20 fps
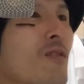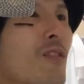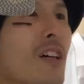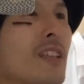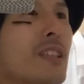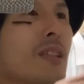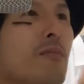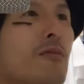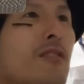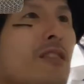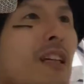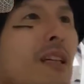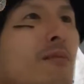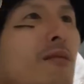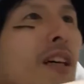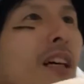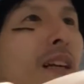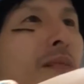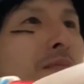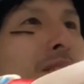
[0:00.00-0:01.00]

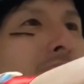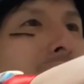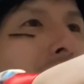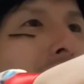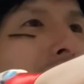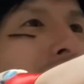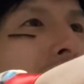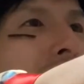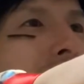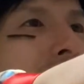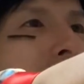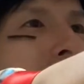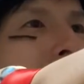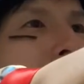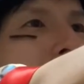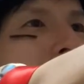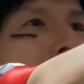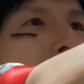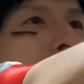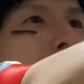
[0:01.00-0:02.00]
ワンセブンライブからみえさんの回答いき
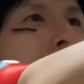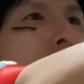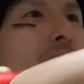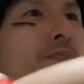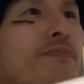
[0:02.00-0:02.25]
ましょ